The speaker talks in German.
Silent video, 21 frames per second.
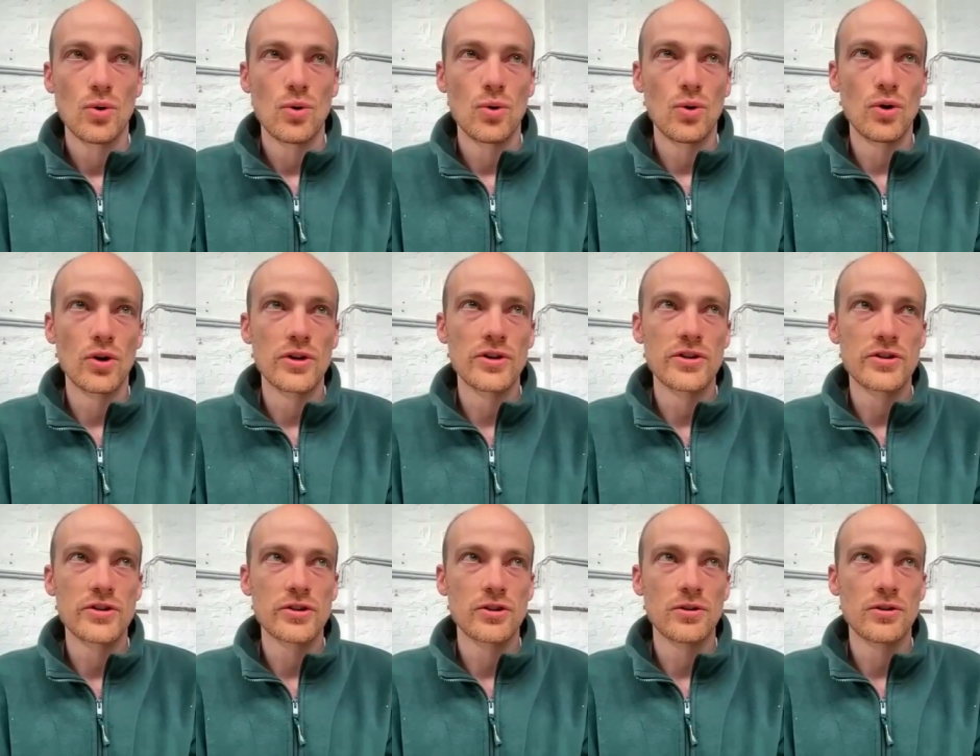
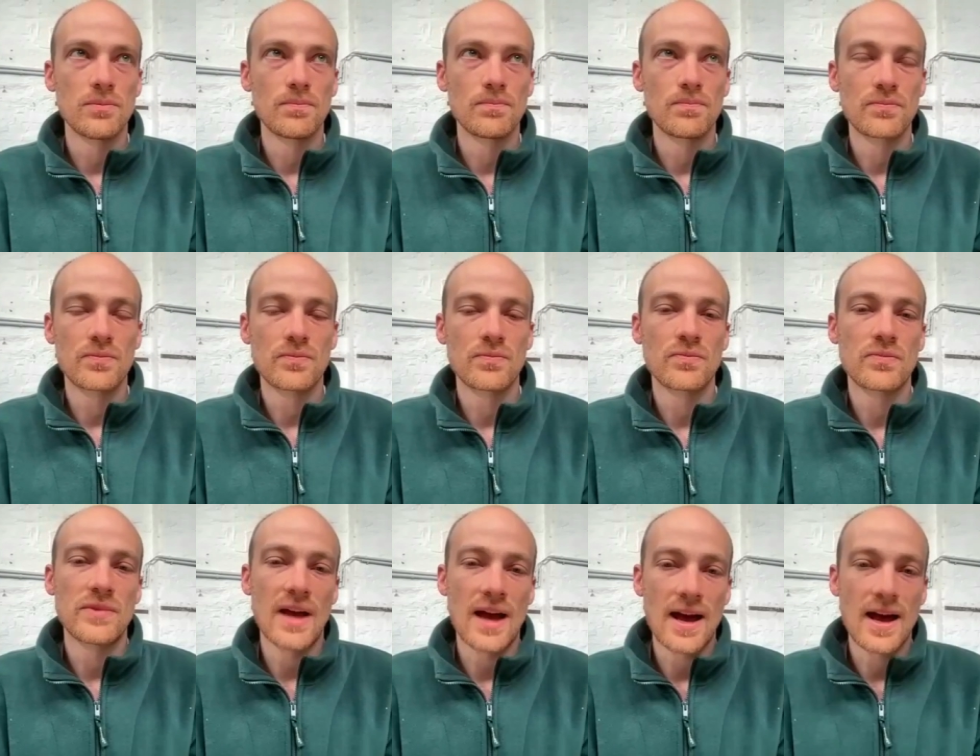Und
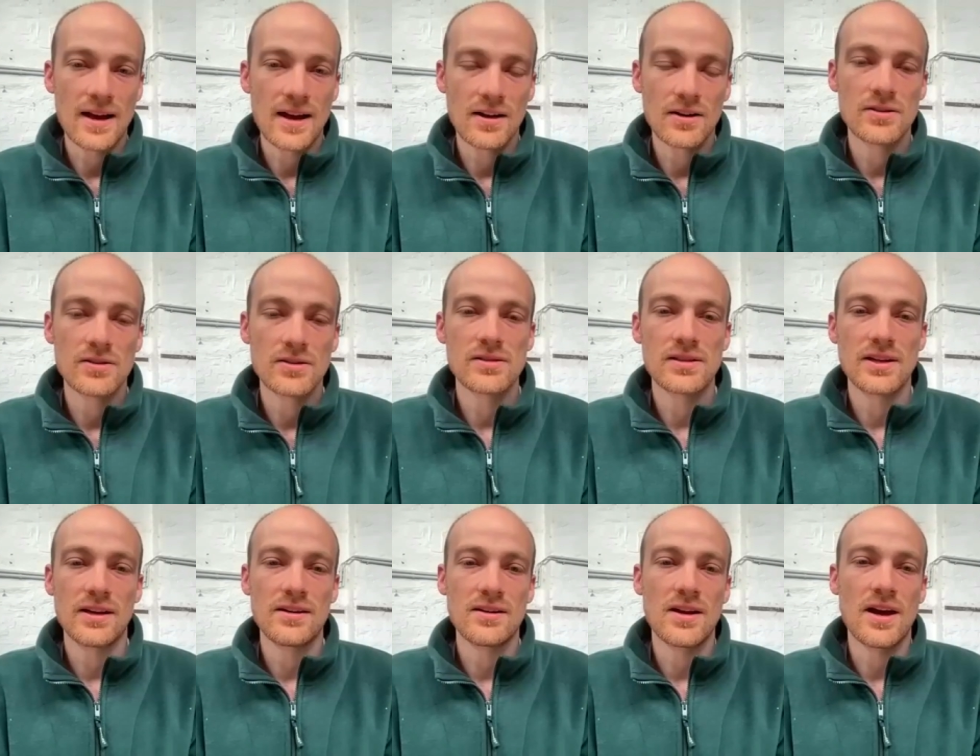ähm, da
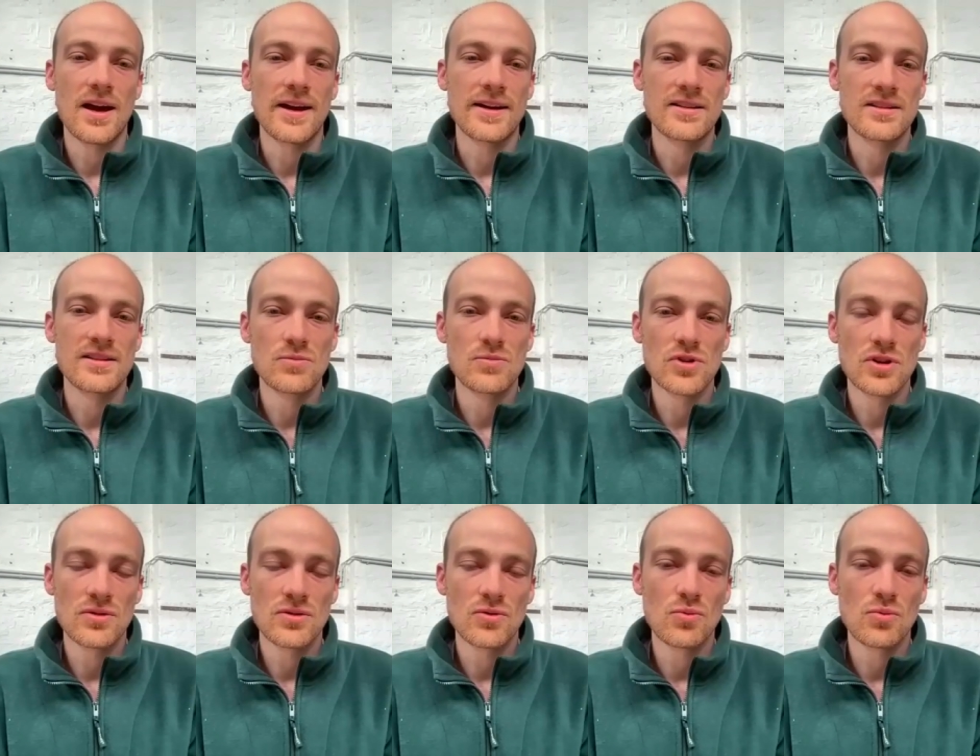ist dann ein
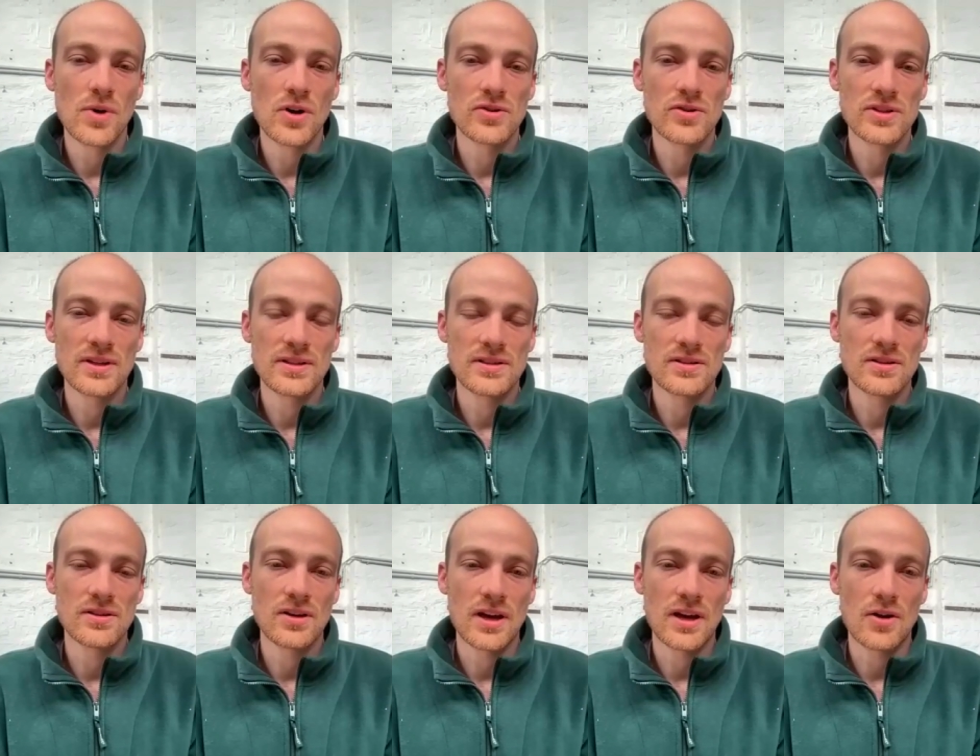
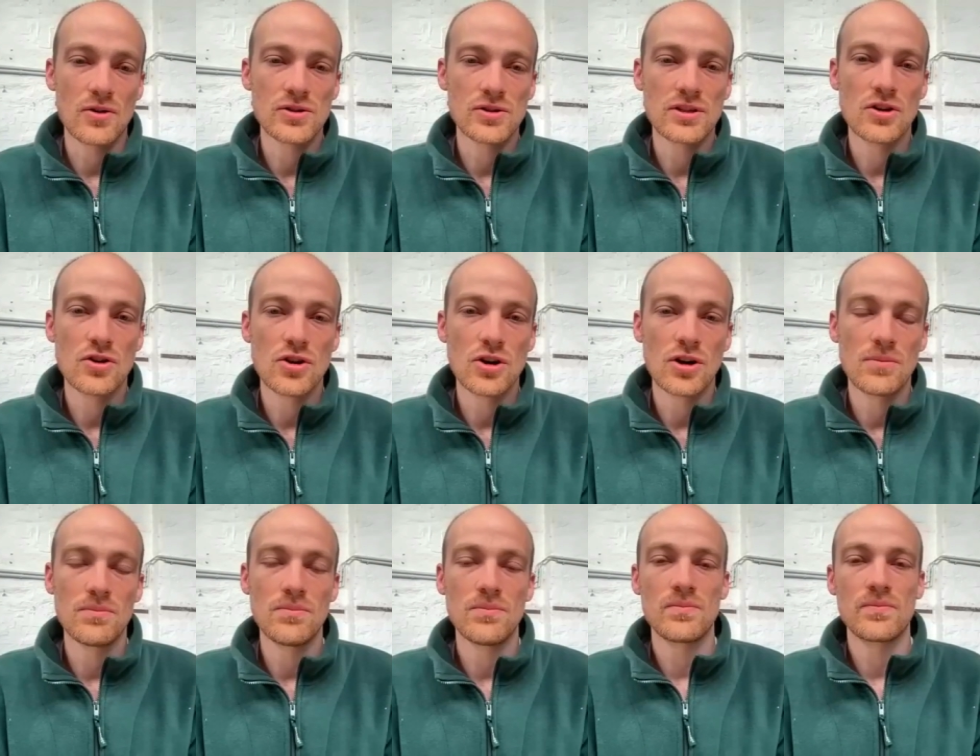Simson-Umbausatz
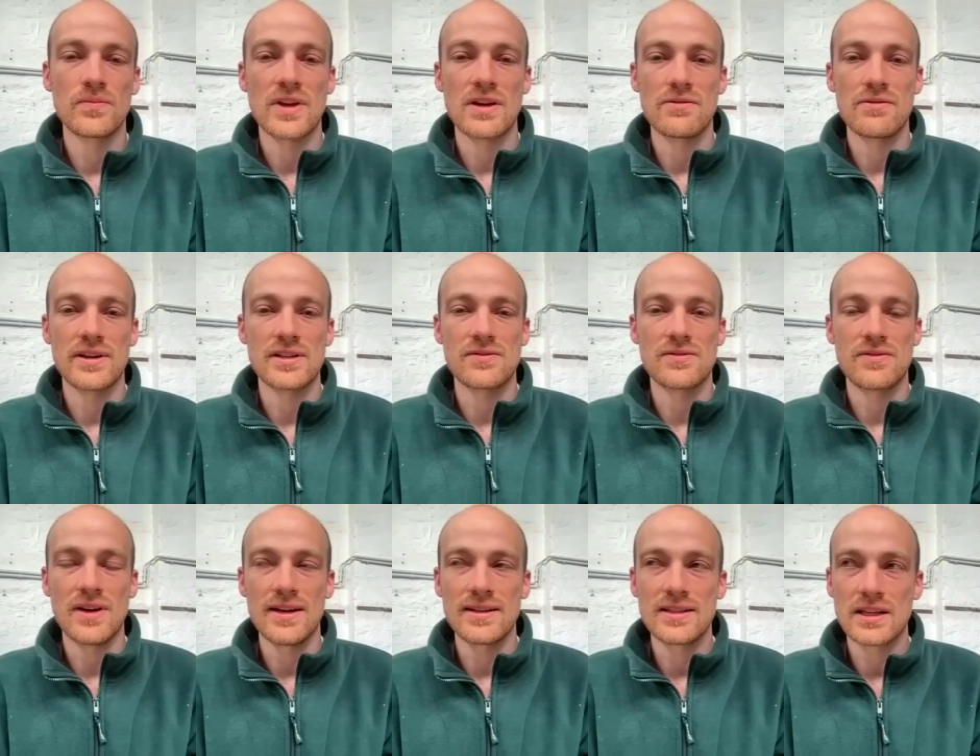rausgekommen, der
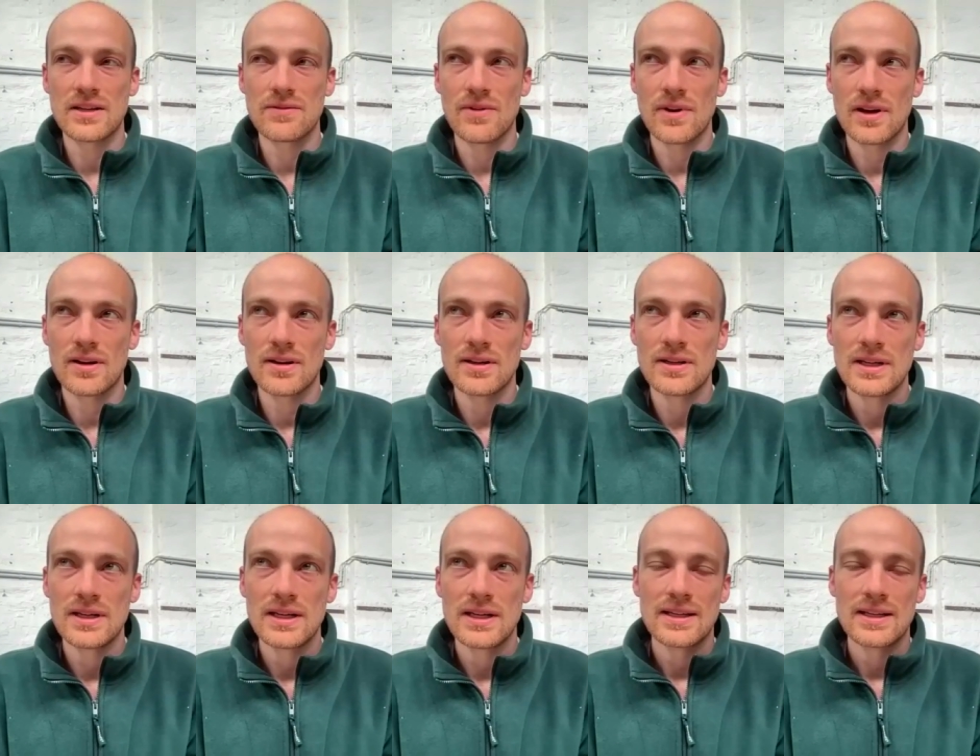fast fertig
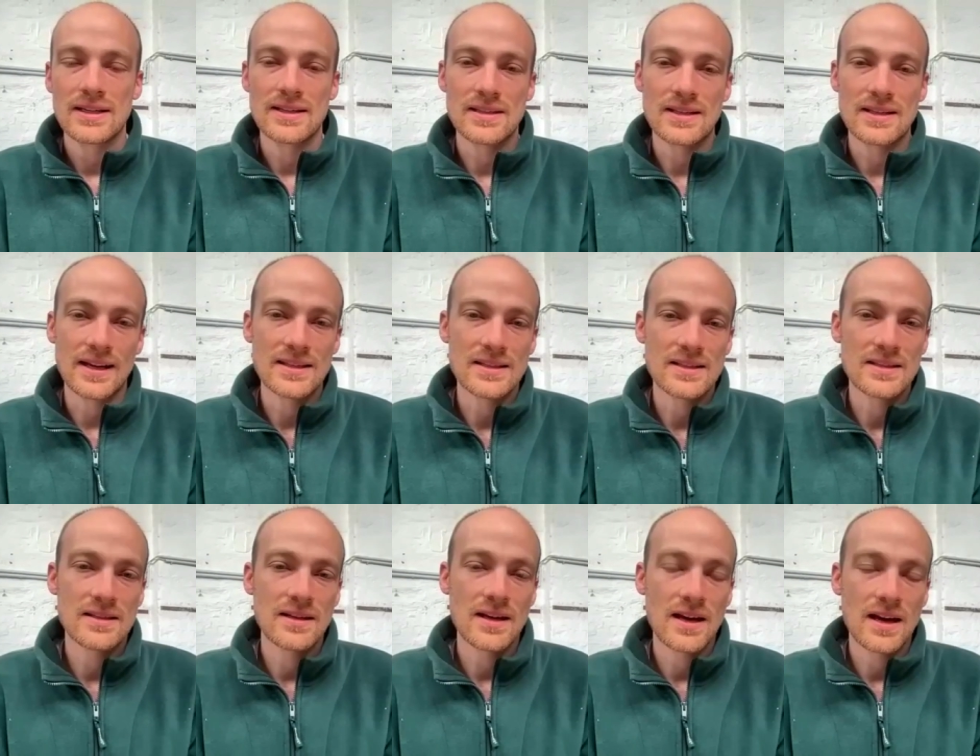war das
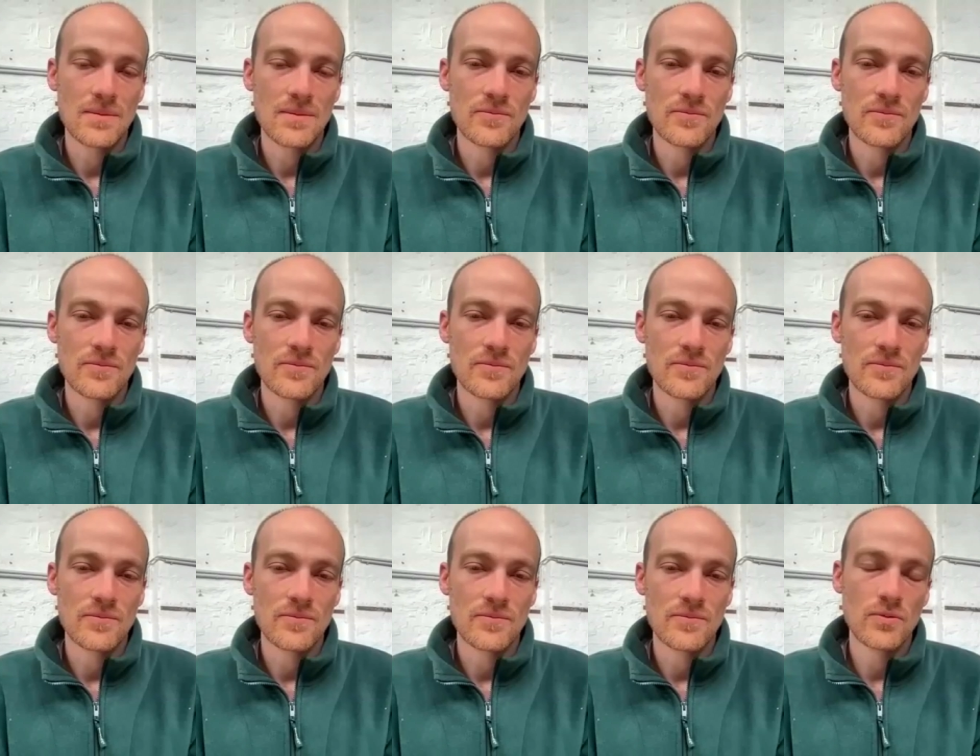Ganze haben
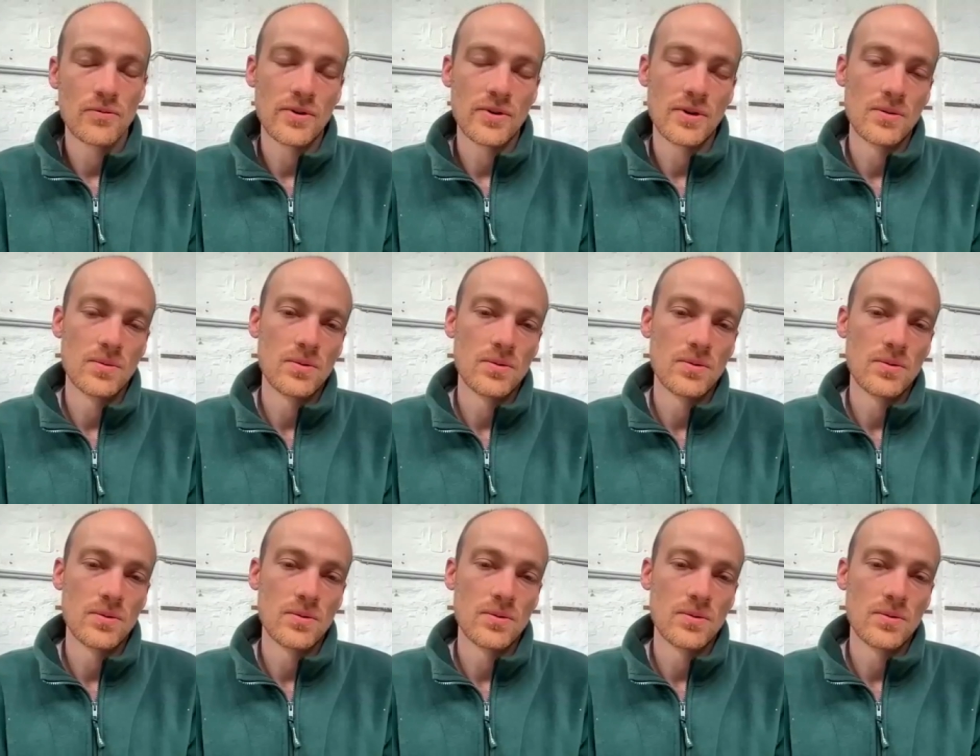wir dann,